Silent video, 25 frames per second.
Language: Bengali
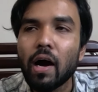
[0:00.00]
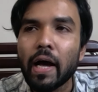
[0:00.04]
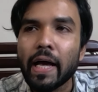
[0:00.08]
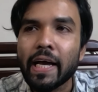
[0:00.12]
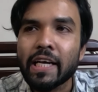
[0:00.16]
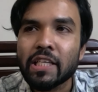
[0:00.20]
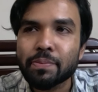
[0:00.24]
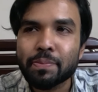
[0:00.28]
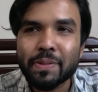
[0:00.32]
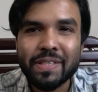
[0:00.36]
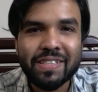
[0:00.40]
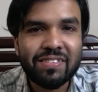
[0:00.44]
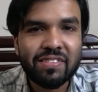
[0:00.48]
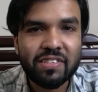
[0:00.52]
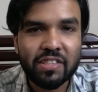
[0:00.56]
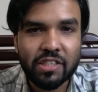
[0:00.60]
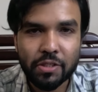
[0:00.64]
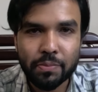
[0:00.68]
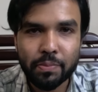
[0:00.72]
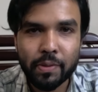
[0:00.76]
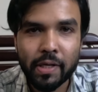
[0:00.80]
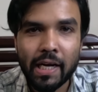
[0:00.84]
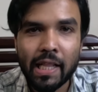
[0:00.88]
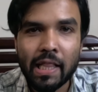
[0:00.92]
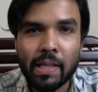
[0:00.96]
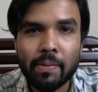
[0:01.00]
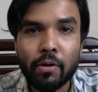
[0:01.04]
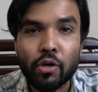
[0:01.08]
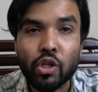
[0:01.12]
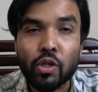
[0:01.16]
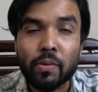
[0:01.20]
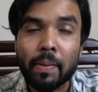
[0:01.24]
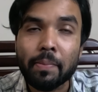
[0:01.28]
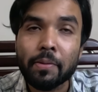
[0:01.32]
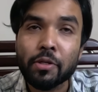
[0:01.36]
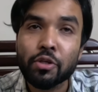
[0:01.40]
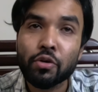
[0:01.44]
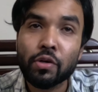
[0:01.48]
এক্সপিরিয়েন্স সার্টিফিকেট দিবে অথবা
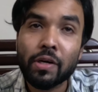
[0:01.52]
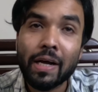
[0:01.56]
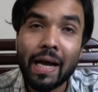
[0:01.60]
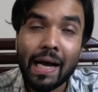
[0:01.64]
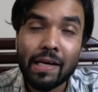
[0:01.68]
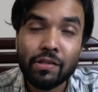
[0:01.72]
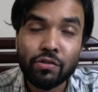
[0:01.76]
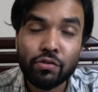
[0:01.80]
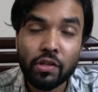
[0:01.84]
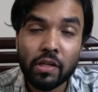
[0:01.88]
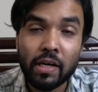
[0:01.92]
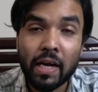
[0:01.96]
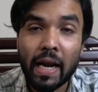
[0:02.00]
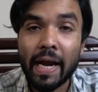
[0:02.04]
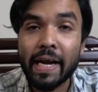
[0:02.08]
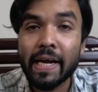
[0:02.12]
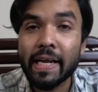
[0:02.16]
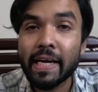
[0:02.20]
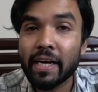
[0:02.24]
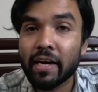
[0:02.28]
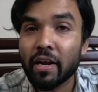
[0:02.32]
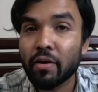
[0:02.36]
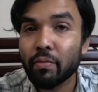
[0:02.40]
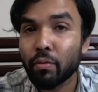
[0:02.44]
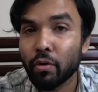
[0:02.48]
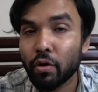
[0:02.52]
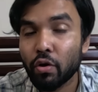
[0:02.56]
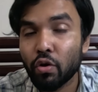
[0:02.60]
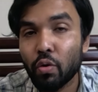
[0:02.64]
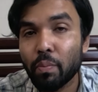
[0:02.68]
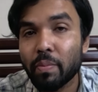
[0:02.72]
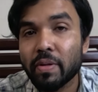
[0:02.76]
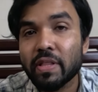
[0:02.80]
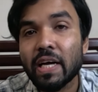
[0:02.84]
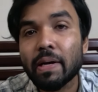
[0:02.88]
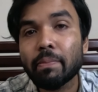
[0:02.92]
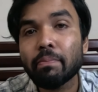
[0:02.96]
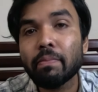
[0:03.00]
আপনি যখন কাজ করতে একটা আইডি কার্ডের
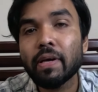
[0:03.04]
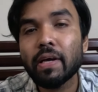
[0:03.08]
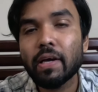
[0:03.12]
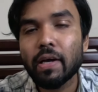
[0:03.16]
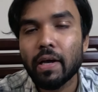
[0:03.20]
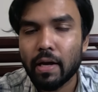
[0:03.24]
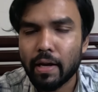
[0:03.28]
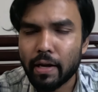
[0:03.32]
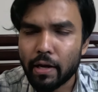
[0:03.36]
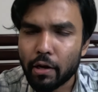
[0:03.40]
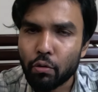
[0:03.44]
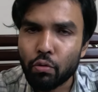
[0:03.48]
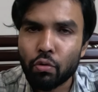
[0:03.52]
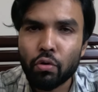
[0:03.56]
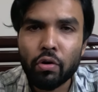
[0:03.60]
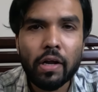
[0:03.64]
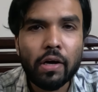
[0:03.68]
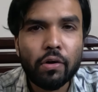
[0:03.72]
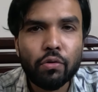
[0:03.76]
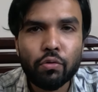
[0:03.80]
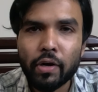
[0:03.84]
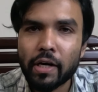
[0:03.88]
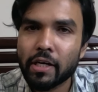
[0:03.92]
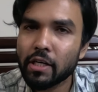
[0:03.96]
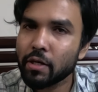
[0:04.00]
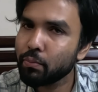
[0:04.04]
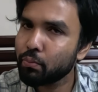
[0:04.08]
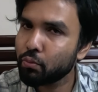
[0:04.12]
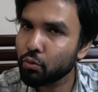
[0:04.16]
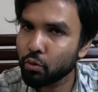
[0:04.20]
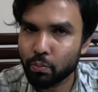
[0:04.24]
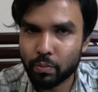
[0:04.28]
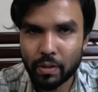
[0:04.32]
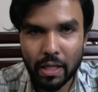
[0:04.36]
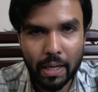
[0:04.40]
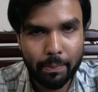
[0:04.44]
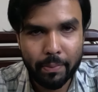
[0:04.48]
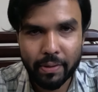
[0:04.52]
ফটোকপি থাকবে কোনো না কোনো একটা প্রুফ
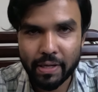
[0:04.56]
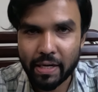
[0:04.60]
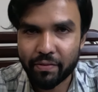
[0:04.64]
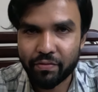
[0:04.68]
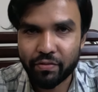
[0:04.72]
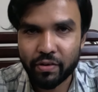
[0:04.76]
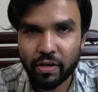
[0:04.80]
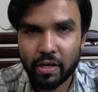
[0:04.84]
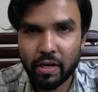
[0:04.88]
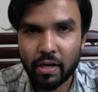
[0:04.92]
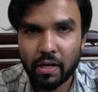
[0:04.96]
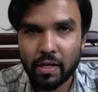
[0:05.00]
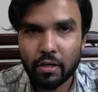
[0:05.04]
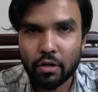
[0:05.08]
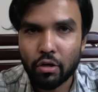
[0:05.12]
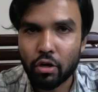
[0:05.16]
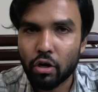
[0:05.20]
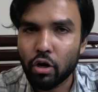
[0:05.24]
থাকবে ডেফিনেটলি